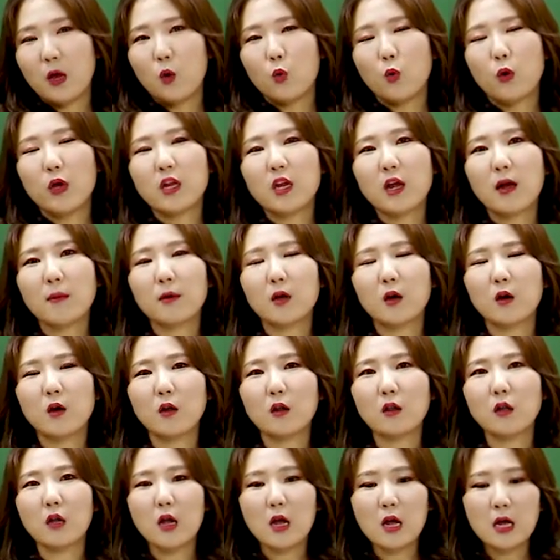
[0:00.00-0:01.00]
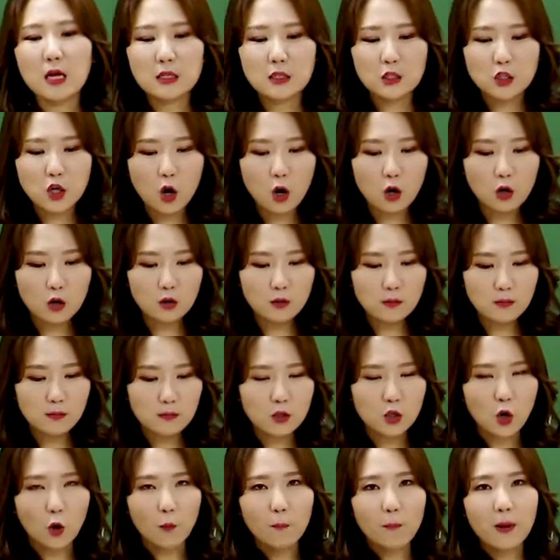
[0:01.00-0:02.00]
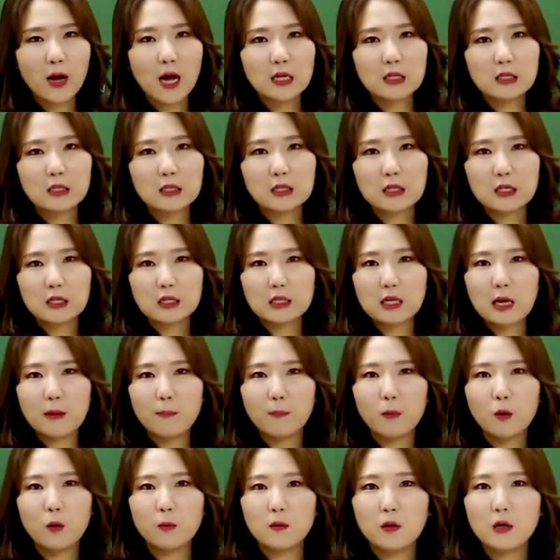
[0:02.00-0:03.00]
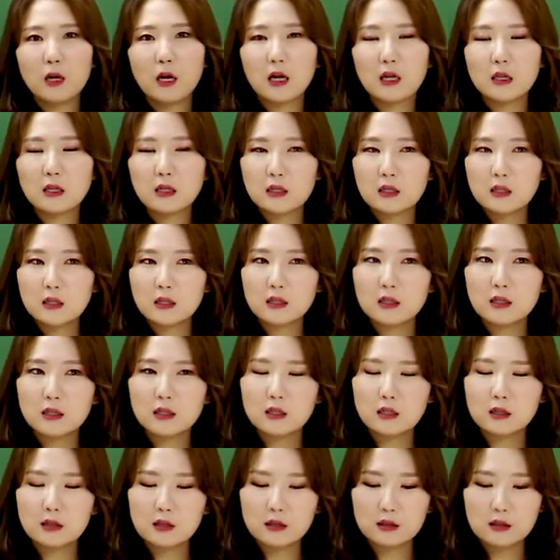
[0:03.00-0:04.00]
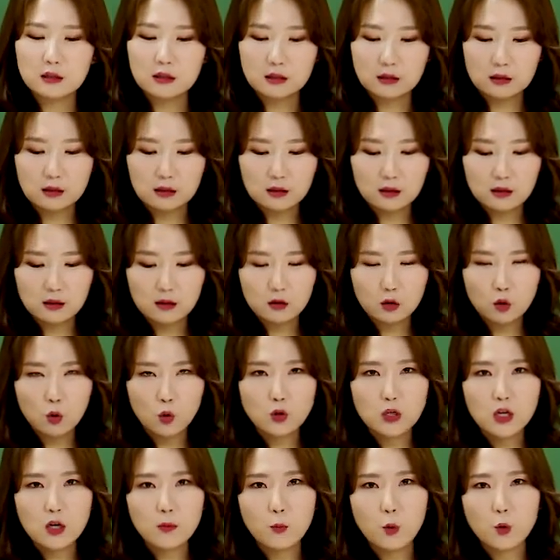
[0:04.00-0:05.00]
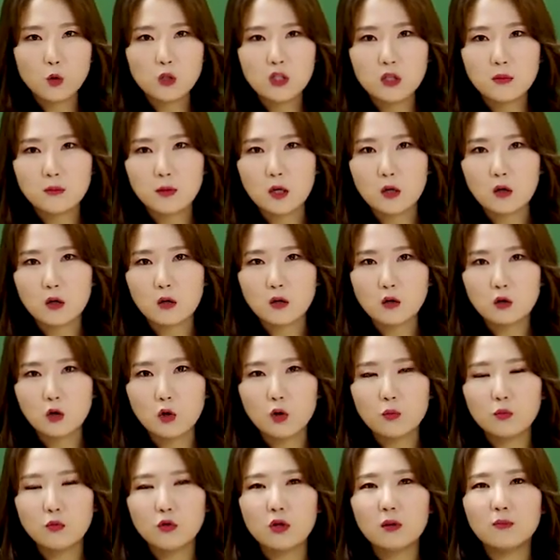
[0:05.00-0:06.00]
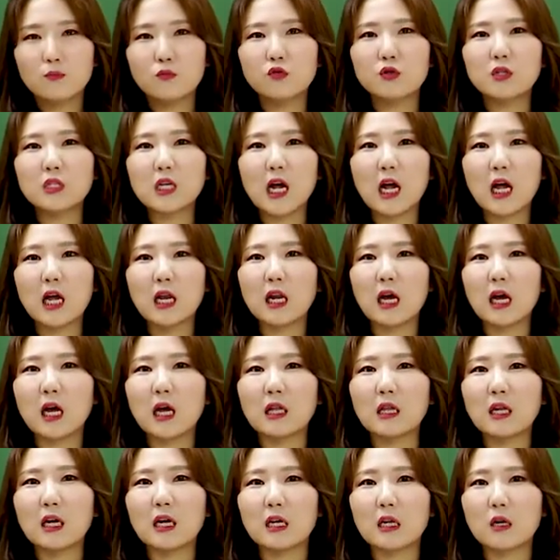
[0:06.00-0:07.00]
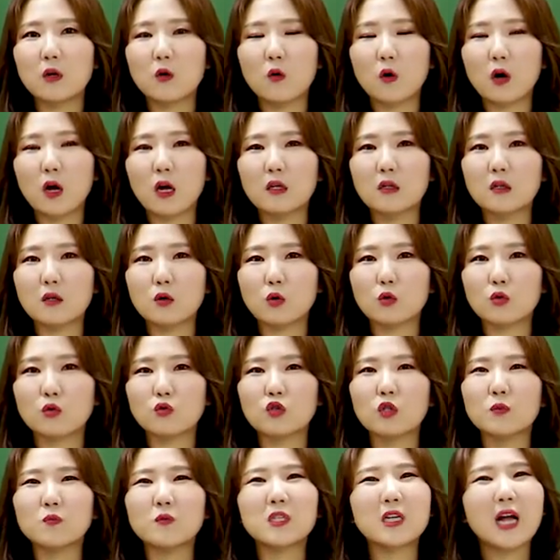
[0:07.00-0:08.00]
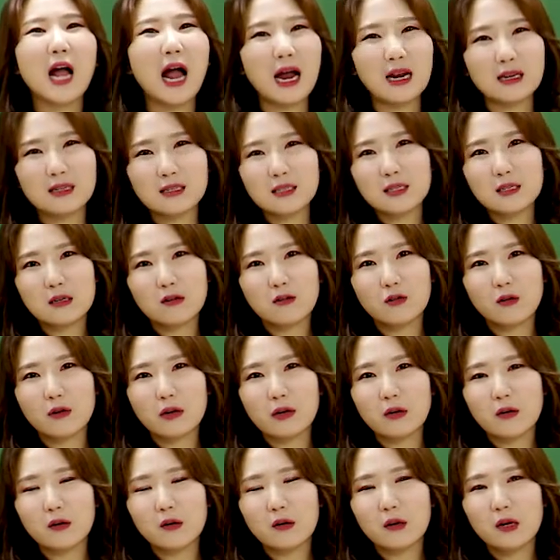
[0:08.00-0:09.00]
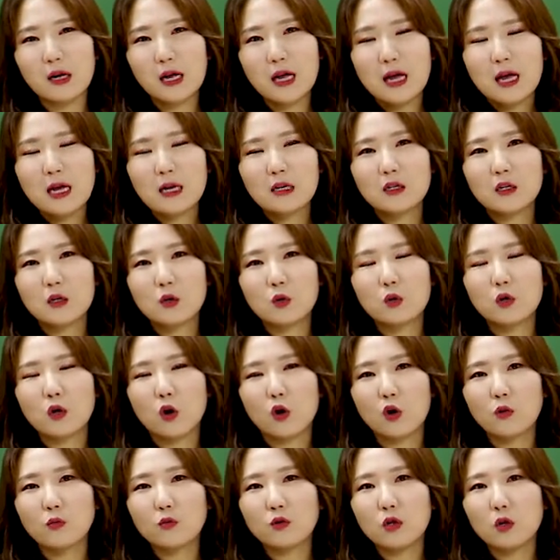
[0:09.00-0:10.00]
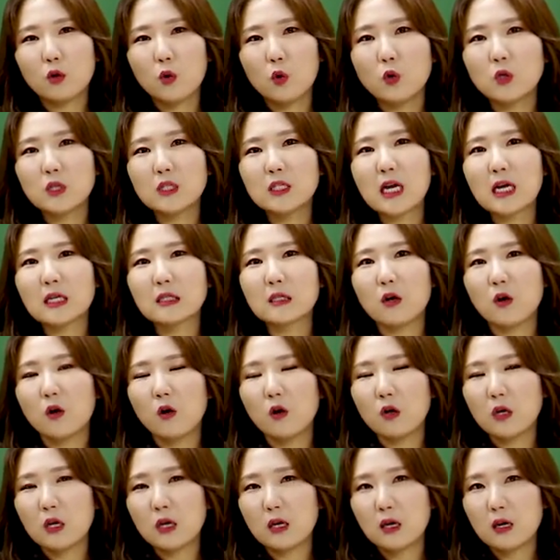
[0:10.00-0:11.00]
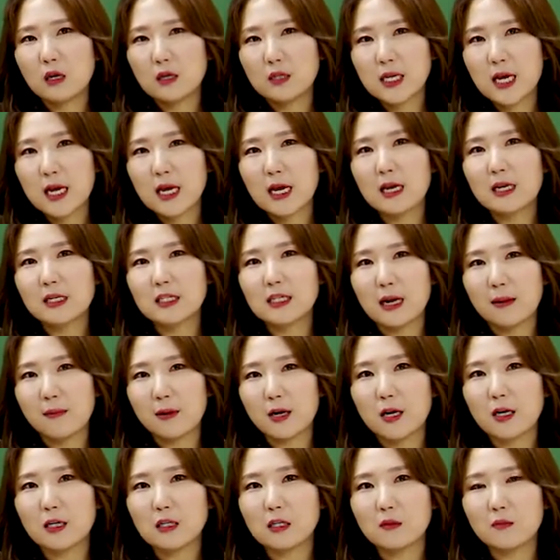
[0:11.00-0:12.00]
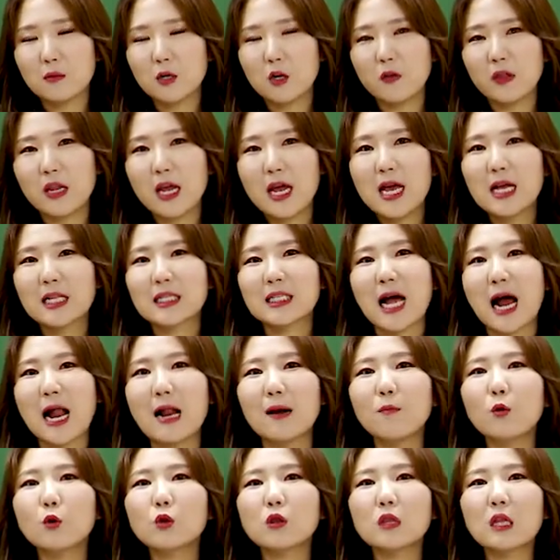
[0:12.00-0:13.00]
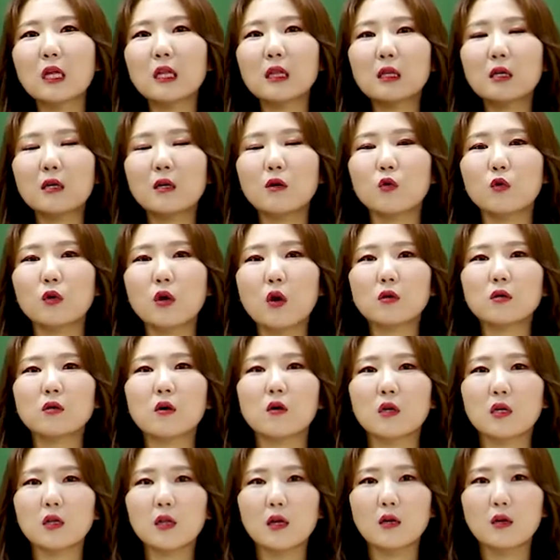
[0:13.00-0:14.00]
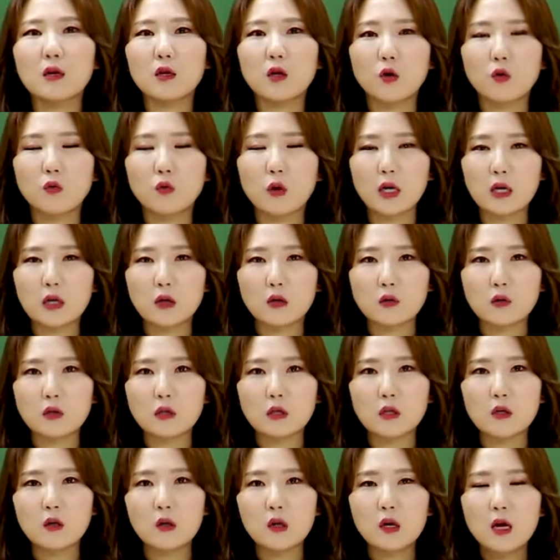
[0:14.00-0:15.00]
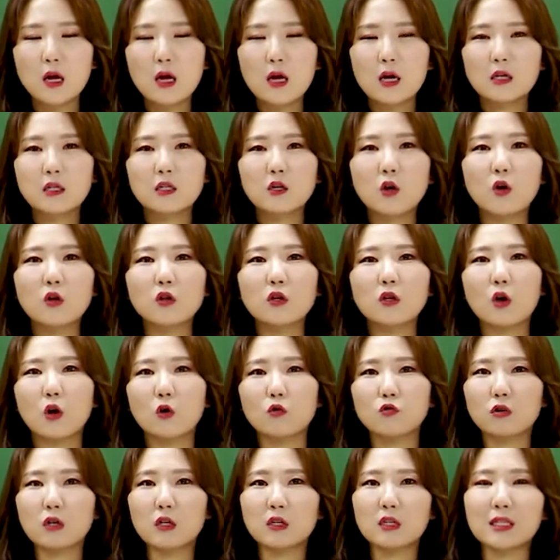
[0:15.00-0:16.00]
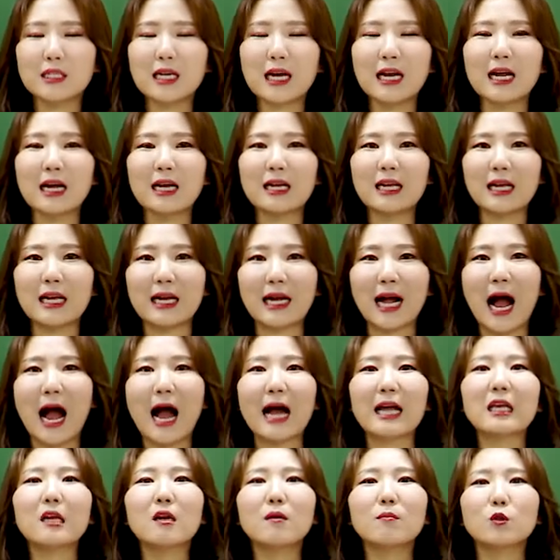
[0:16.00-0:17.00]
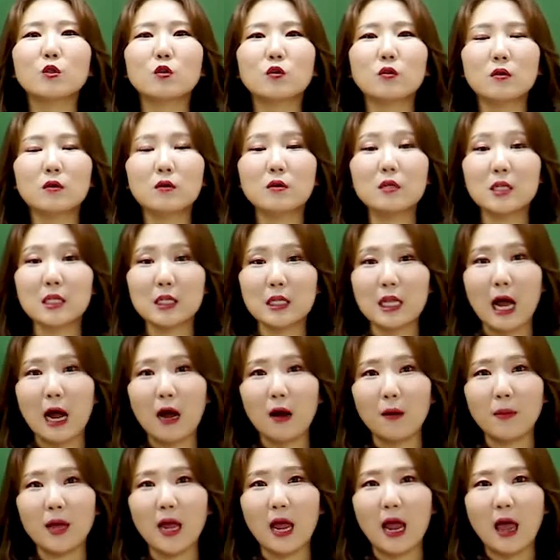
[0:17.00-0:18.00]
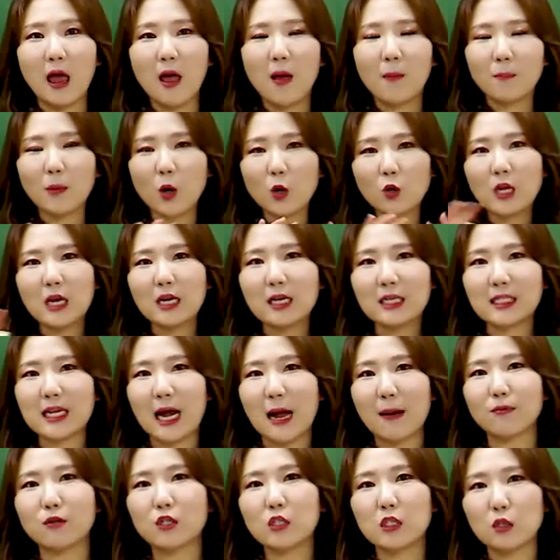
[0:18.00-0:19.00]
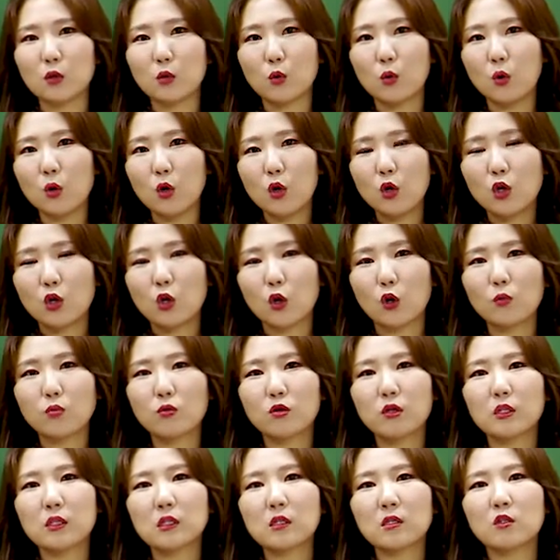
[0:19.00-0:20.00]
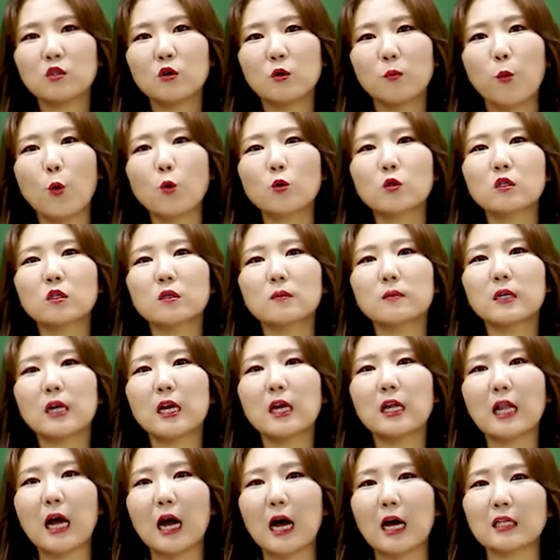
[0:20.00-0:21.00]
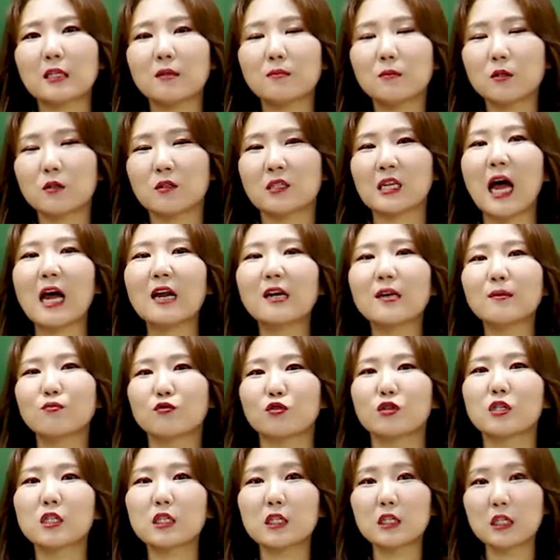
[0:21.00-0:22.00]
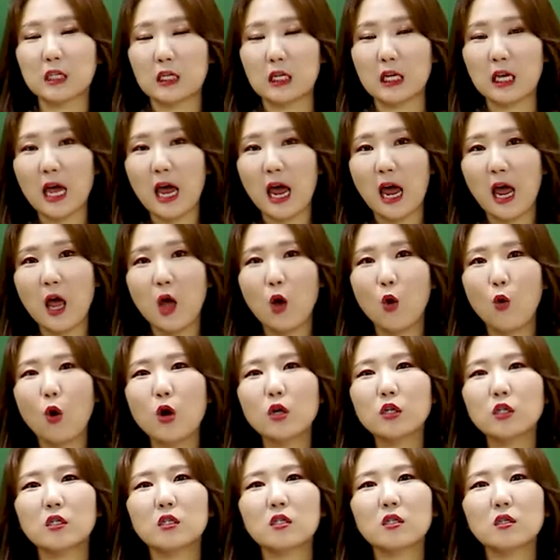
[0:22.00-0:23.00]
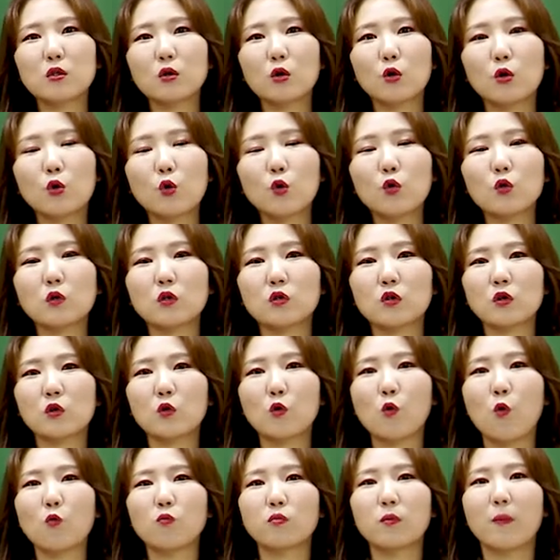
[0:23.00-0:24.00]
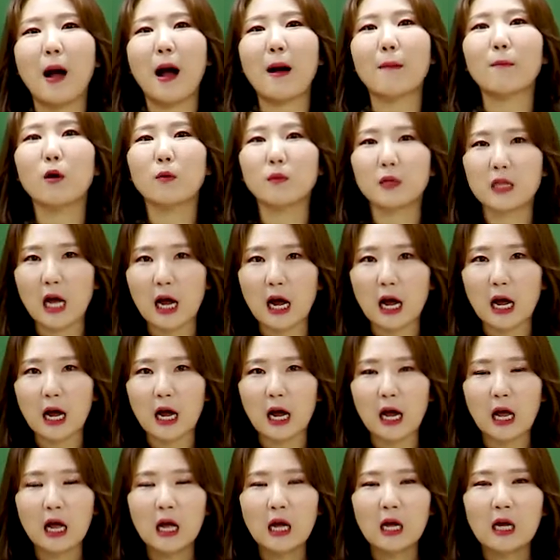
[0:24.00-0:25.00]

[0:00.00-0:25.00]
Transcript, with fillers: 왜냐하면 처음 접하는 이 세법이라는 그 교재를 보시면 여러분들이 문장 하나하나 읽어가는 것도 쉽지가 않으실 거예요. 그리고 여러분들이 혼자서 이 체계를 잡아가시면 잘못된 틀로 형성이 되는 경우가 있거든요. 그런 경우에는 차라리 강의를 먼저 들으신 다음에 뼈대를 잡으시고 여러분들이 스스로 복습을 해 나가시면서 살을 붙이는 게 훨씬 더 효율적인 공부 방법이다.